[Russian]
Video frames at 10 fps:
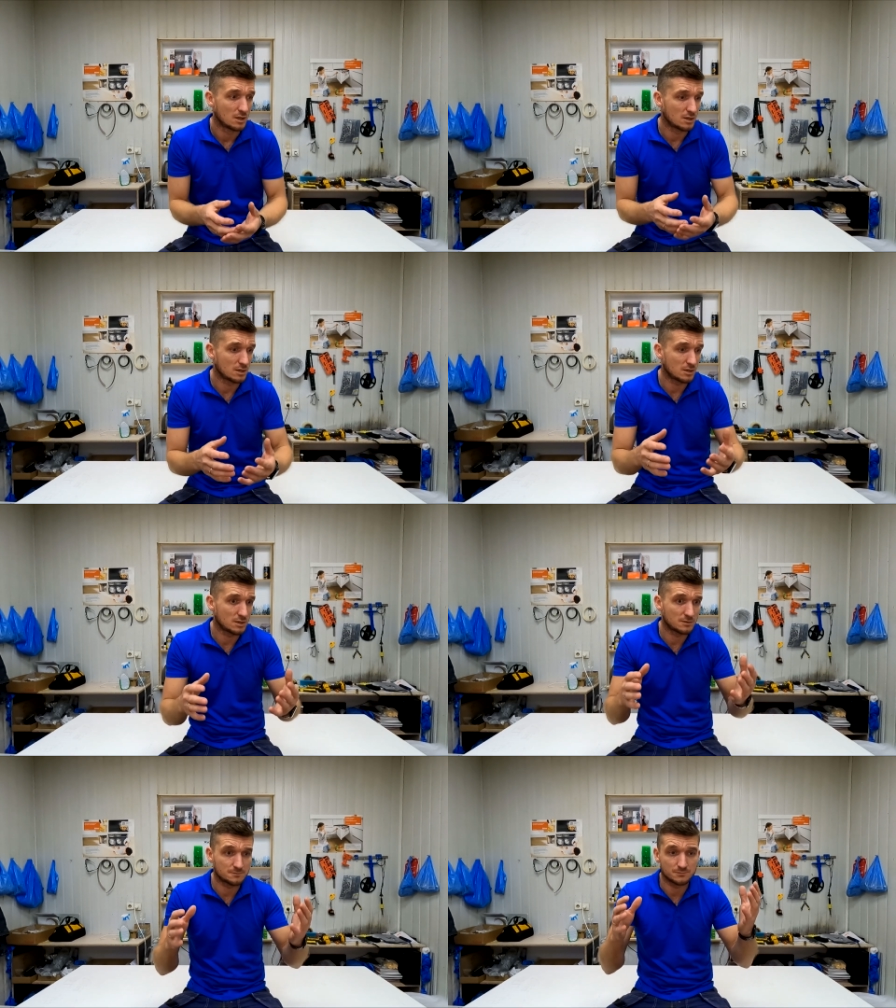
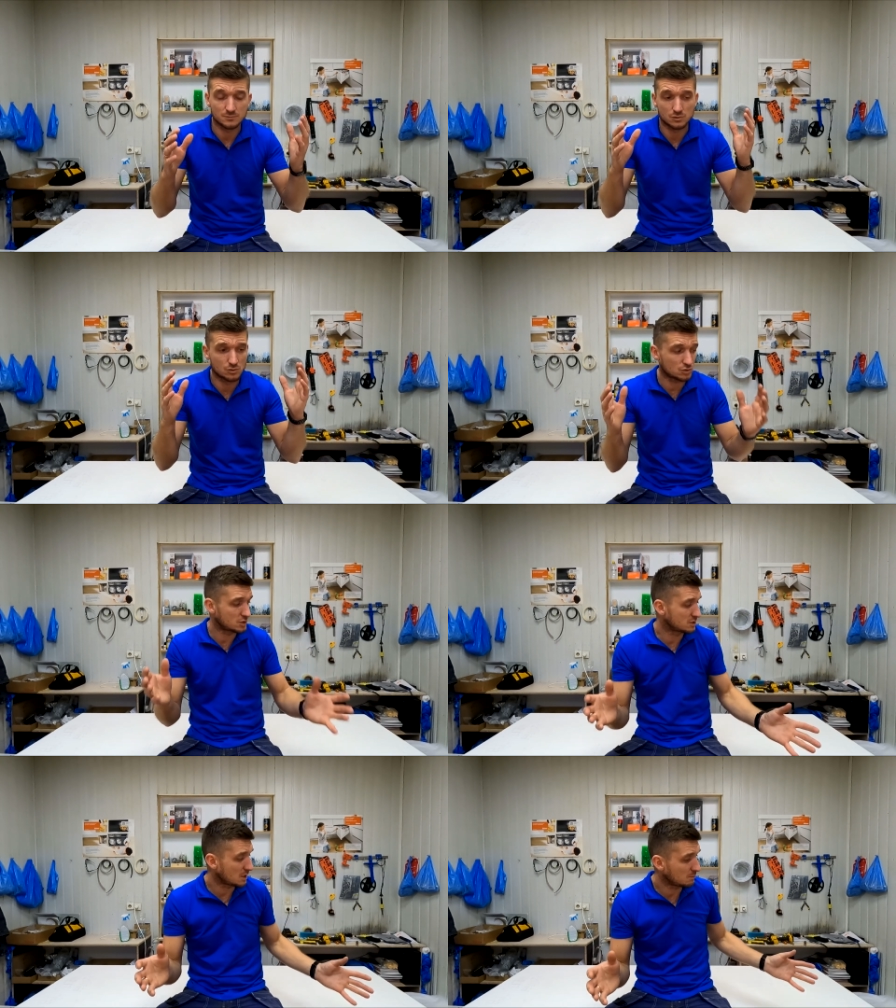Э, то
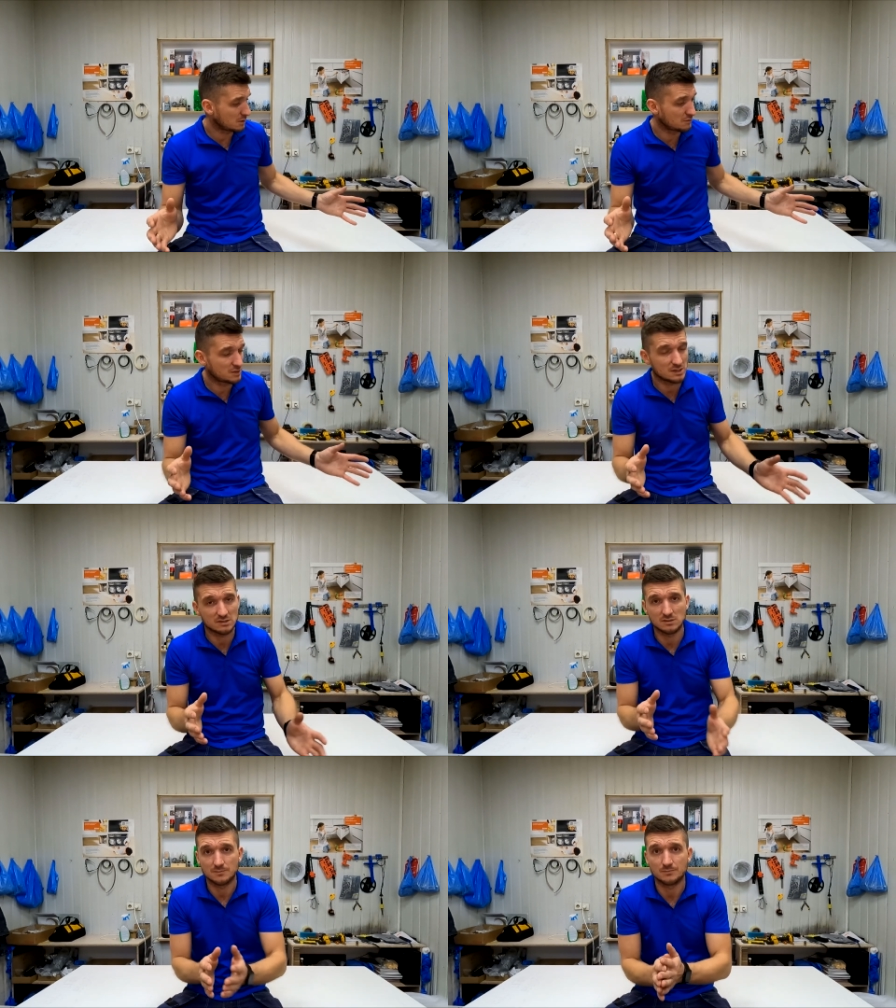же самое
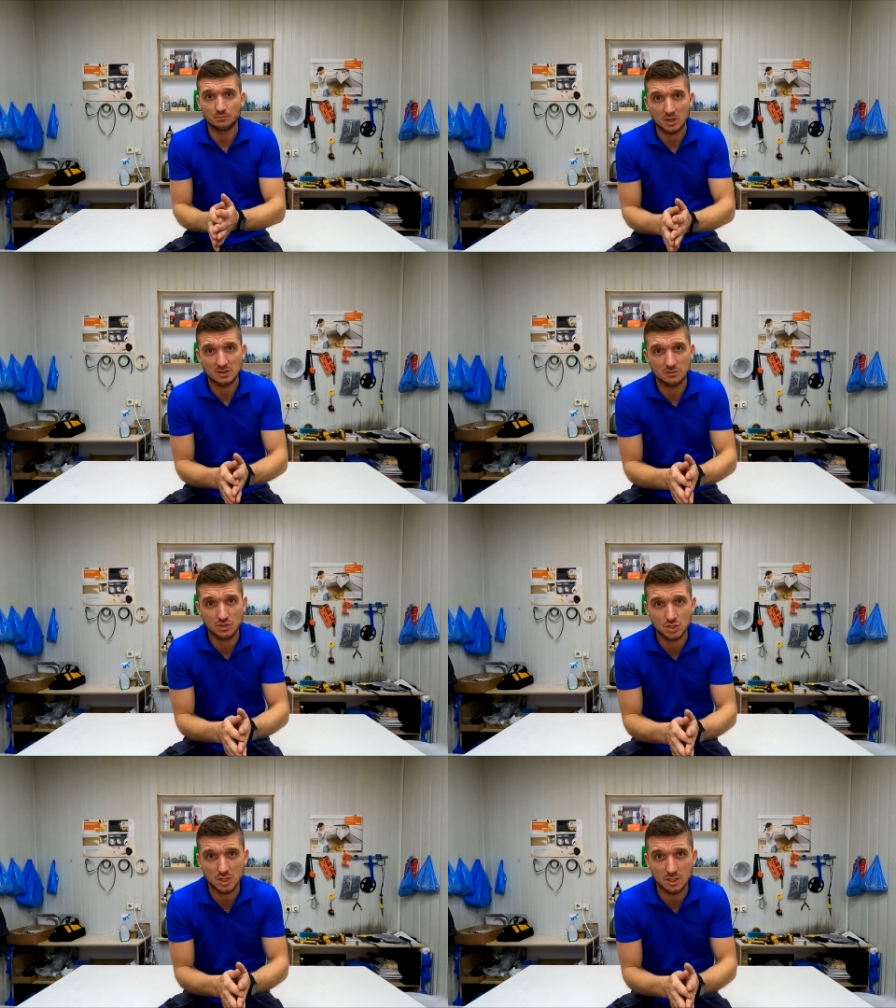взять
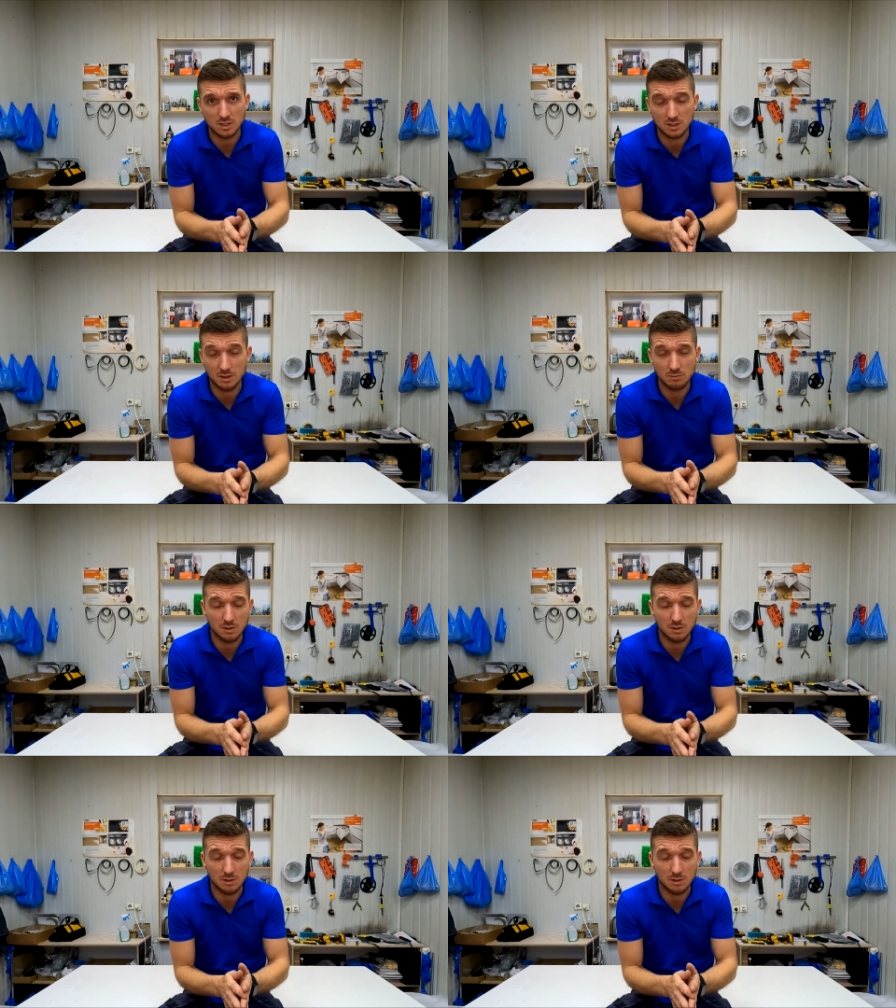освещение для